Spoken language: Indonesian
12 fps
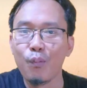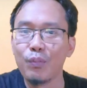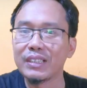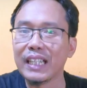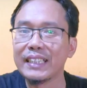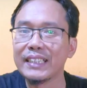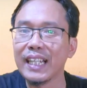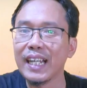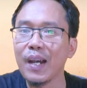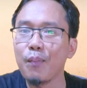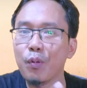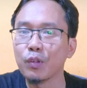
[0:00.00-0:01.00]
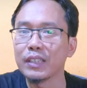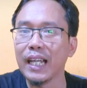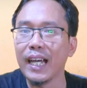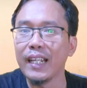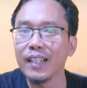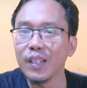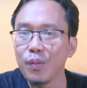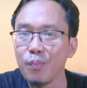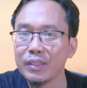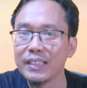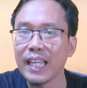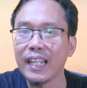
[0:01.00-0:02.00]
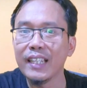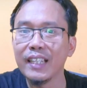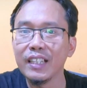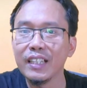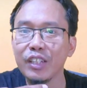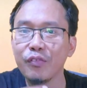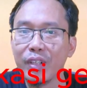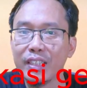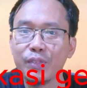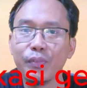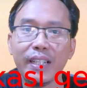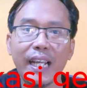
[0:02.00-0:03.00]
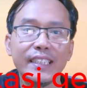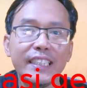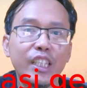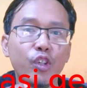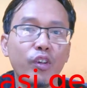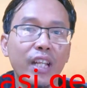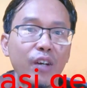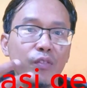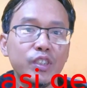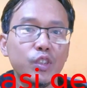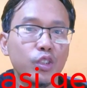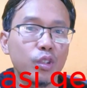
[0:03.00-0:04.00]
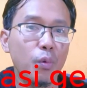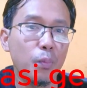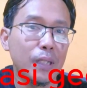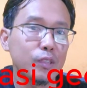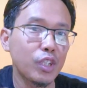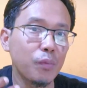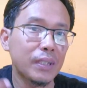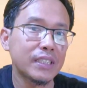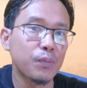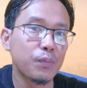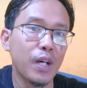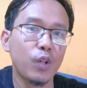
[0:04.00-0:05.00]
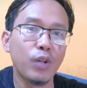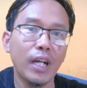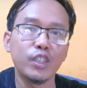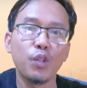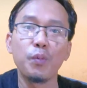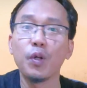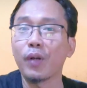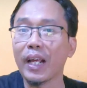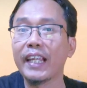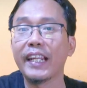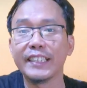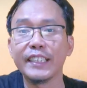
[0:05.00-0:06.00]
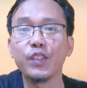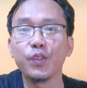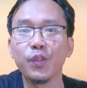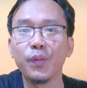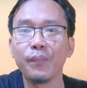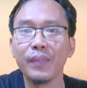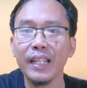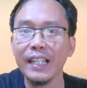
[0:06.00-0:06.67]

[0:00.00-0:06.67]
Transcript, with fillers: Misalnya, perusahaan mencari diversifikasi geografis untuk memasuki pasar baru atau mengurangi risiko.